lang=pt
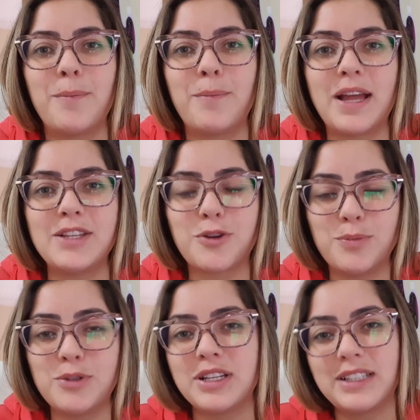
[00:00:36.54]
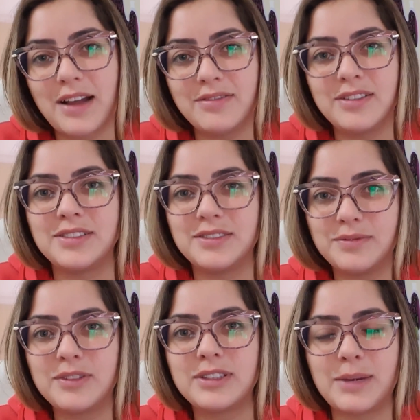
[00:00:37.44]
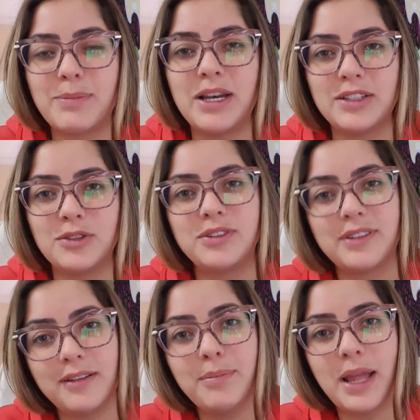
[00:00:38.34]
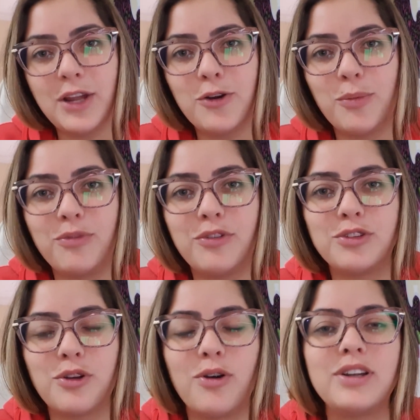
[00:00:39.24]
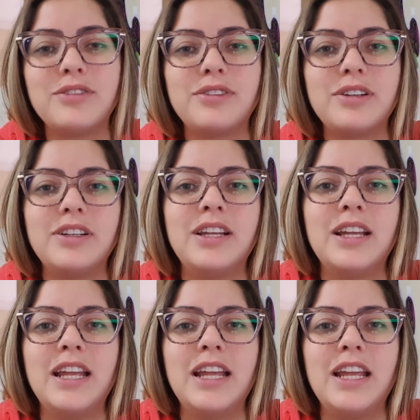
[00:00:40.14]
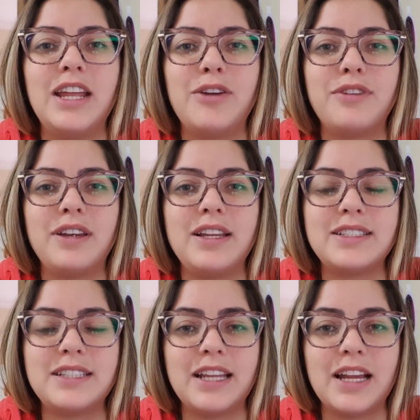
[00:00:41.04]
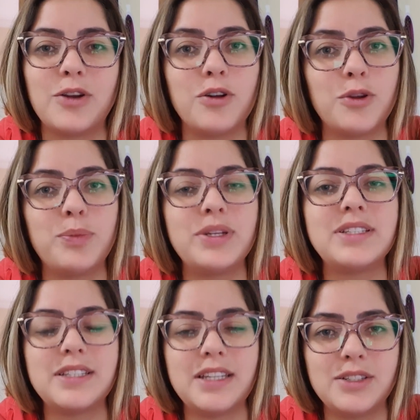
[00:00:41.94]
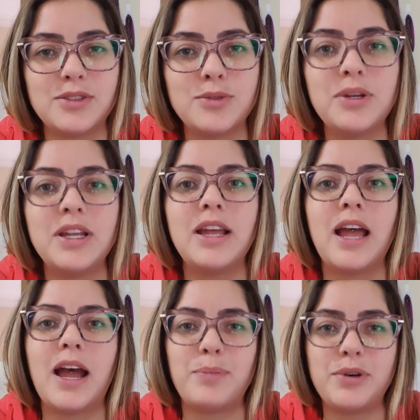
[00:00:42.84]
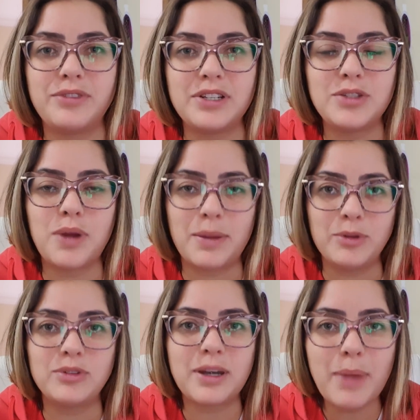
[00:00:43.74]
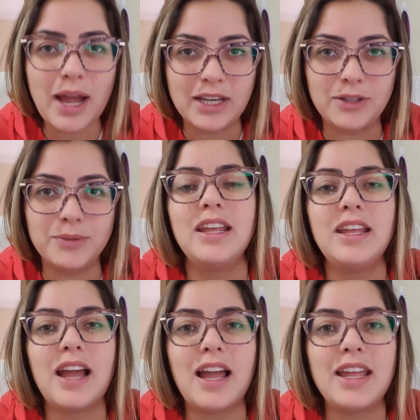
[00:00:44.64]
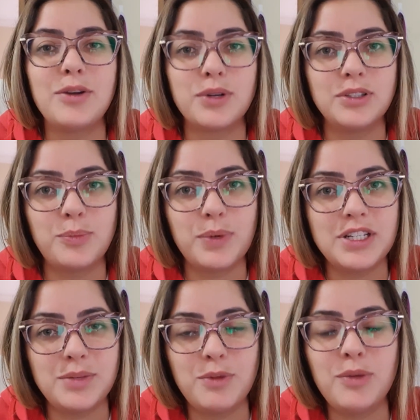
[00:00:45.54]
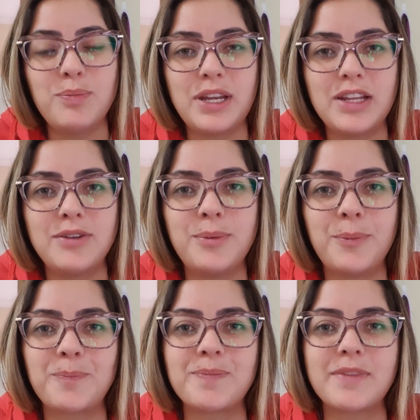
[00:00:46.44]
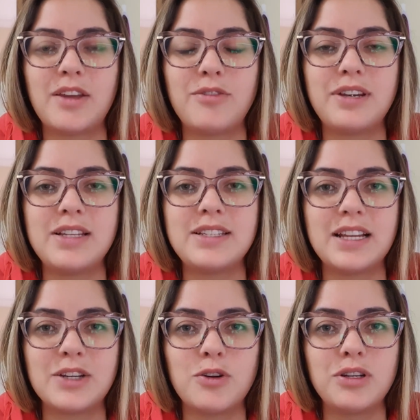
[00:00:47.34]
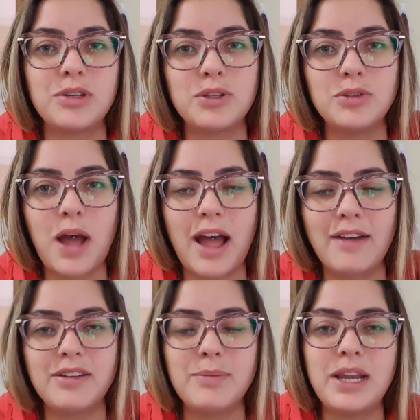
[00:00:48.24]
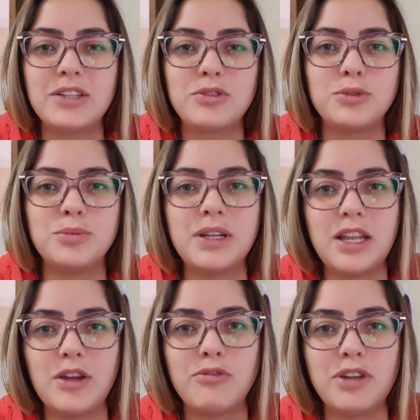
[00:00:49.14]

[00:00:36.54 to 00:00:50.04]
Mas como eu já estava trabalhando também como fotógrafa, eu falei assim, agora eu preciso aperfeiçoar meu trabalho. E aí, quando eu perdi meu emprego, eu falei assim, agora quando o Rafa abrir a turma, eu vou